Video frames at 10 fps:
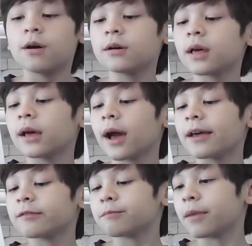Oke okay,
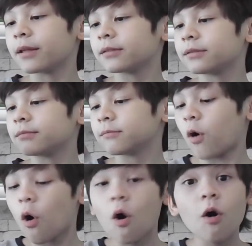guys, berarti
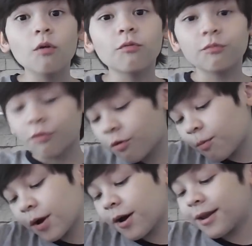Oh
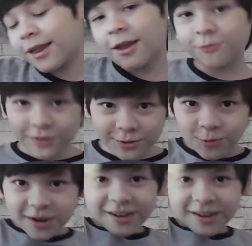my god, I love this one